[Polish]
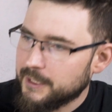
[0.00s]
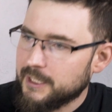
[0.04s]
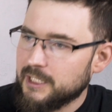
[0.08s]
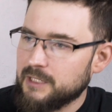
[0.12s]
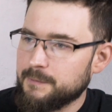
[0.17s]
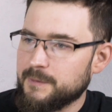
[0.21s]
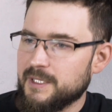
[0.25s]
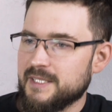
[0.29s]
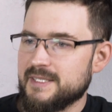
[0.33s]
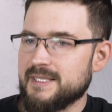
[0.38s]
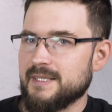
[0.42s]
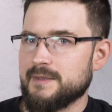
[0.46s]

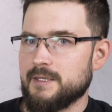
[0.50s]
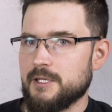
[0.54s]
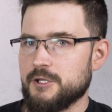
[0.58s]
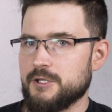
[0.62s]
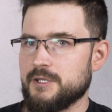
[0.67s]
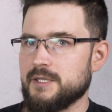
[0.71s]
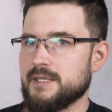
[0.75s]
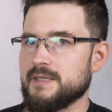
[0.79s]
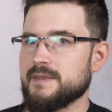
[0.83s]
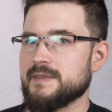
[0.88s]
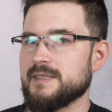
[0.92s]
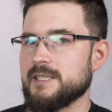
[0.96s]
kalibracja
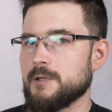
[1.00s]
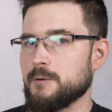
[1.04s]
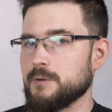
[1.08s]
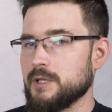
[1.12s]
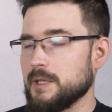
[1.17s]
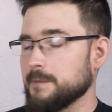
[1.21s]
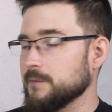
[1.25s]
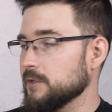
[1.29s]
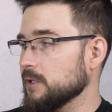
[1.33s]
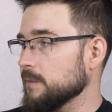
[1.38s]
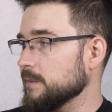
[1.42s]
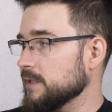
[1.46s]
też jest
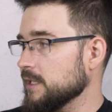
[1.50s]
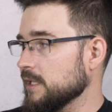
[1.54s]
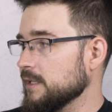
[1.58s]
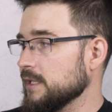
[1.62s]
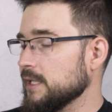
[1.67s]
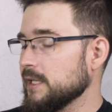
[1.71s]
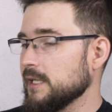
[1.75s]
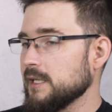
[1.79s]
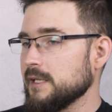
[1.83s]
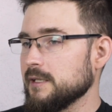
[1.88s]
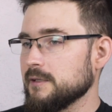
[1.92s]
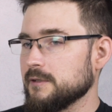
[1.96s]
całkiem dobra,
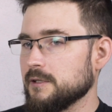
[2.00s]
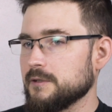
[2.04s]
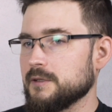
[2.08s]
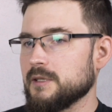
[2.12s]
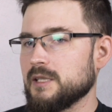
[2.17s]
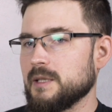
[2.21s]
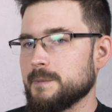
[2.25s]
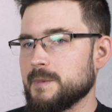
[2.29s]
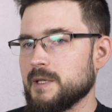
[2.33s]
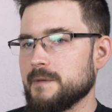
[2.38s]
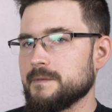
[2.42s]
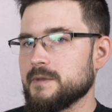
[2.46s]
no to
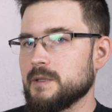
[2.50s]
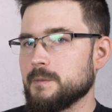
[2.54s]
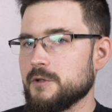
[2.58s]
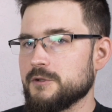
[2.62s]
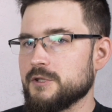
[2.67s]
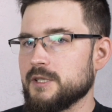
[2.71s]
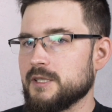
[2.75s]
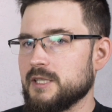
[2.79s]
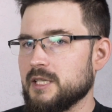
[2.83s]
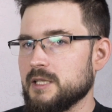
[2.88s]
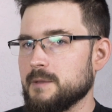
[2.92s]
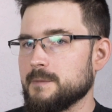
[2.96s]
naprawdę
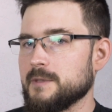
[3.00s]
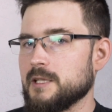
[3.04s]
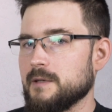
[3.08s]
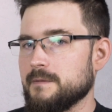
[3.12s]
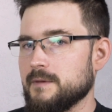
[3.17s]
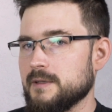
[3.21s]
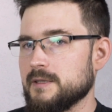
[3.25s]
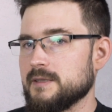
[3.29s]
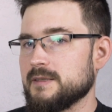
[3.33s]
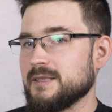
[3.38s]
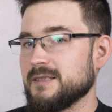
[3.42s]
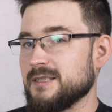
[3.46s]
można na nim
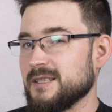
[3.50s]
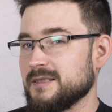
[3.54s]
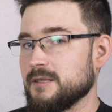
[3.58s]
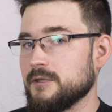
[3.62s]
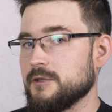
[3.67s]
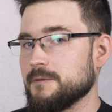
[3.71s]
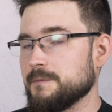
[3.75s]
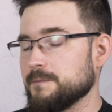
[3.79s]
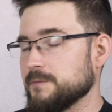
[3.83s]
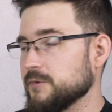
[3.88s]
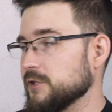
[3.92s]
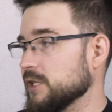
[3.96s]
nawet
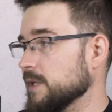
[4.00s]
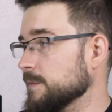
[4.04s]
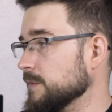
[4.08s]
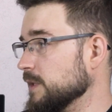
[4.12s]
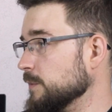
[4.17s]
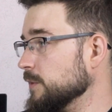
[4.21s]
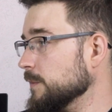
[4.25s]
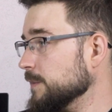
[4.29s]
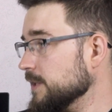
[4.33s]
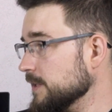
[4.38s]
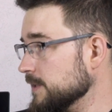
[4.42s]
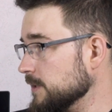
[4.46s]
dosyć
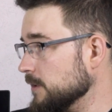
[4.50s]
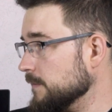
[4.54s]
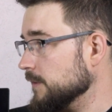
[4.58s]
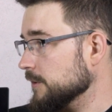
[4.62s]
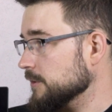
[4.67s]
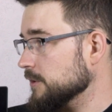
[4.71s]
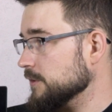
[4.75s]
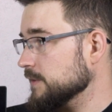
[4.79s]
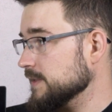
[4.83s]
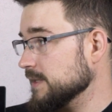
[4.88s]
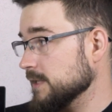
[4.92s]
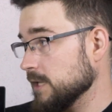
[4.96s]
przyjemnie
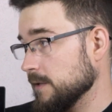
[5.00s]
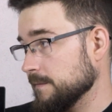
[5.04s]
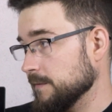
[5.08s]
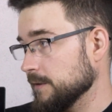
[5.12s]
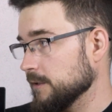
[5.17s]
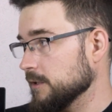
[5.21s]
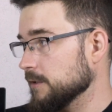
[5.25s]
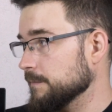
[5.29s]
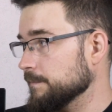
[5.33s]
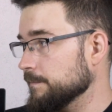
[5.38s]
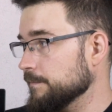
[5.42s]
popracować z grafiką.